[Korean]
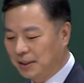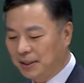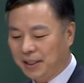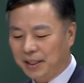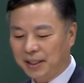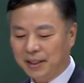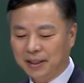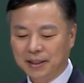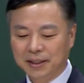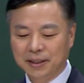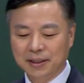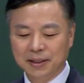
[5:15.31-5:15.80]
예,
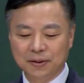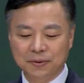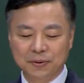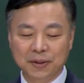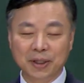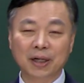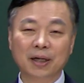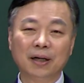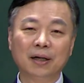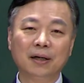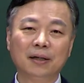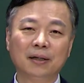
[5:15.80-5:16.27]

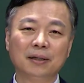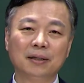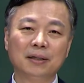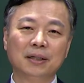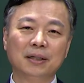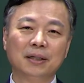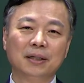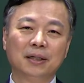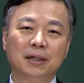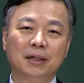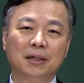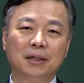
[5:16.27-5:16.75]
우리가
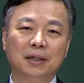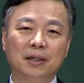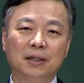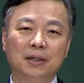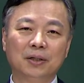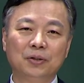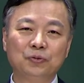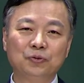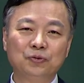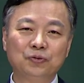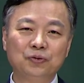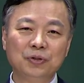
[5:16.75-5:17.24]
아,
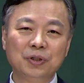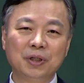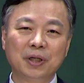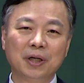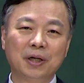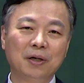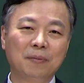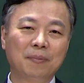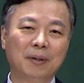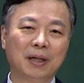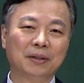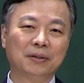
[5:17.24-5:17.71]

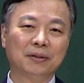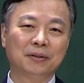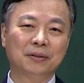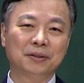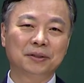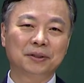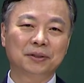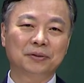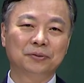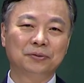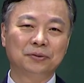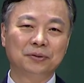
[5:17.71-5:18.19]
훈계를 받는
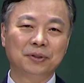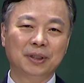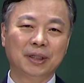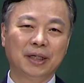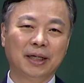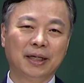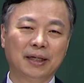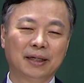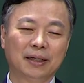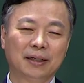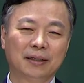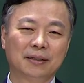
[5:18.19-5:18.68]
거죠. 훈계.
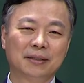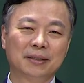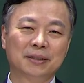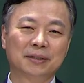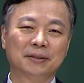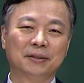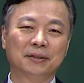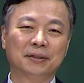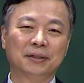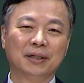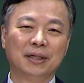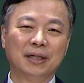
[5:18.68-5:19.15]

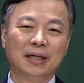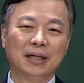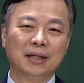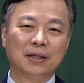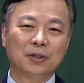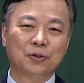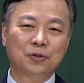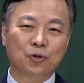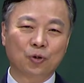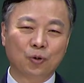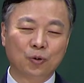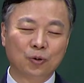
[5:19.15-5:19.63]
그래서
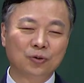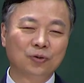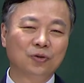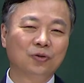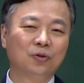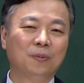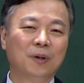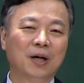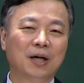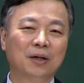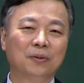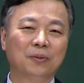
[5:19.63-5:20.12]
교훈도
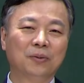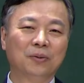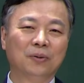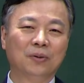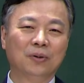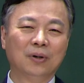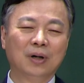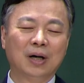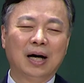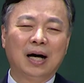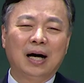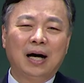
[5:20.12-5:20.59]

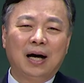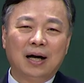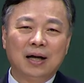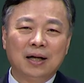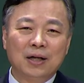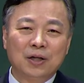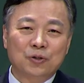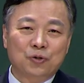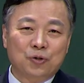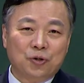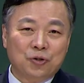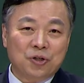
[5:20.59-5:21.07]
받고 아
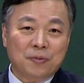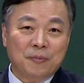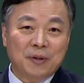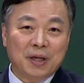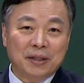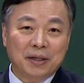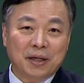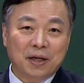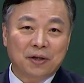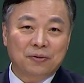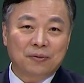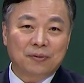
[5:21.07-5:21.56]
조심해야
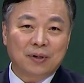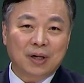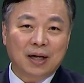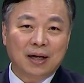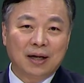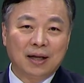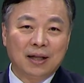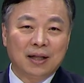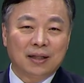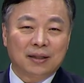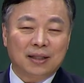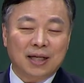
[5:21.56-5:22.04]
되겠구나.
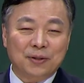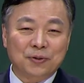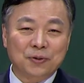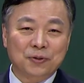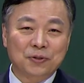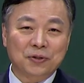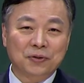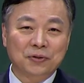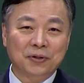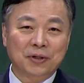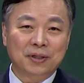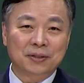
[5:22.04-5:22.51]
나도
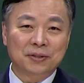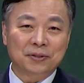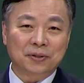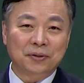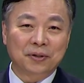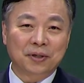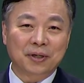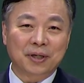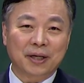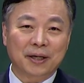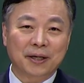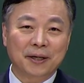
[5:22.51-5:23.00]
저도
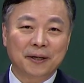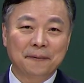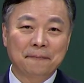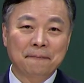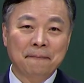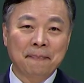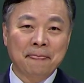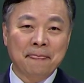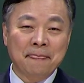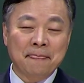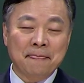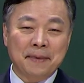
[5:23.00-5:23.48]
저렇게
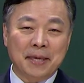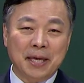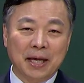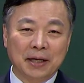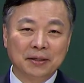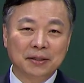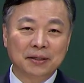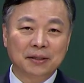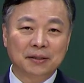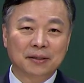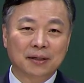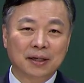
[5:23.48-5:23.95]

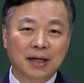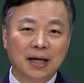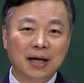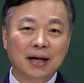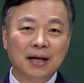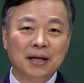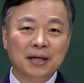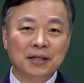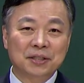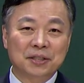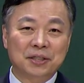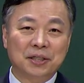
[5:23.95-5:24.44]
게으르거나
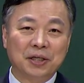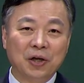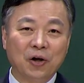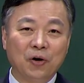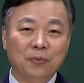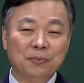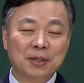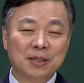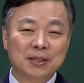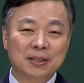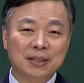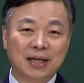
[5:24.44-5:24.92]
지혜
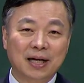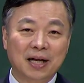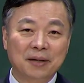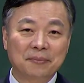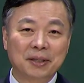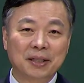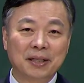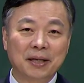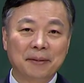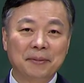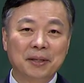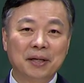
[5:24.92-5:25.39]
없는 사람이
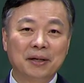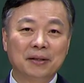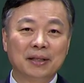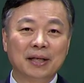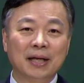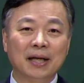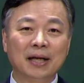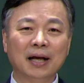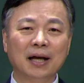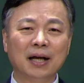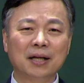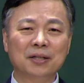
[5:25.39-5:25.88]
되면
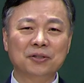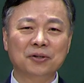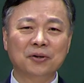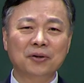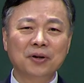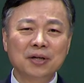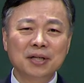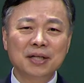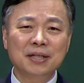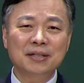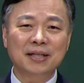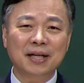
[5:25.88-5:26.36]
아
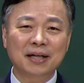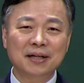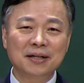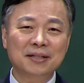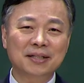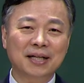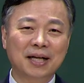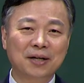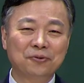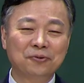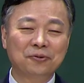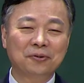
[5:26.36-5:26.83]
저런 인생을
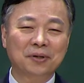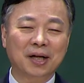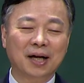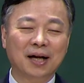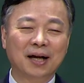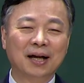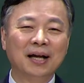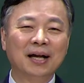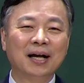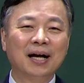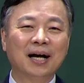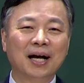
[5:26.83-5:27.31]
사는구나
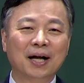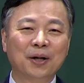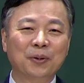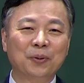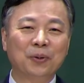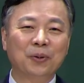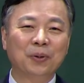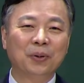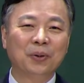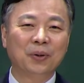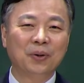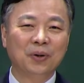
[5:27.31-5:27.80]

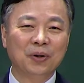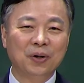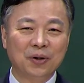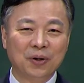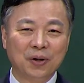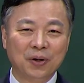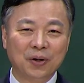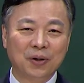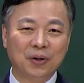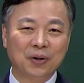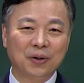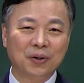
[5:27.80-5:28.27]
하고
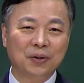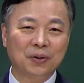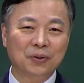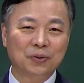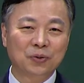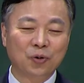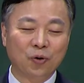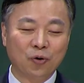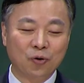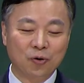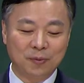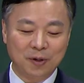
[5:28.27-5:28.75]
어,
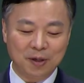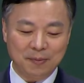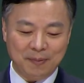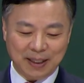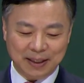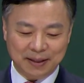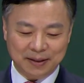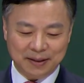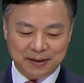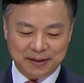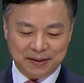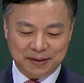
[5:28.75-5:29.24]
도움을
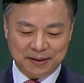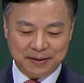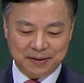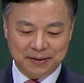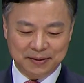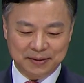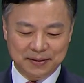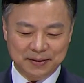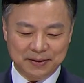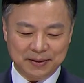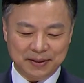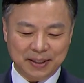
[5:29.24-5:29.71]
받는 거
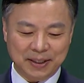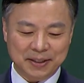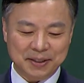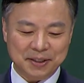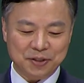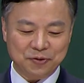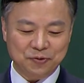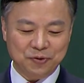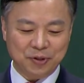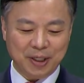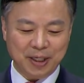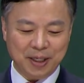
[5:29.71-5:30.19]
이것이
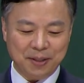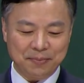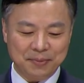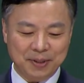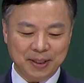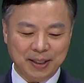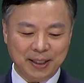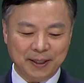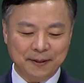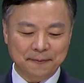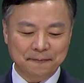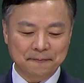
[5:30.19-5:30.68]

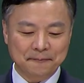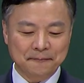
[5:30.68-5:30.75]
훈계입니다.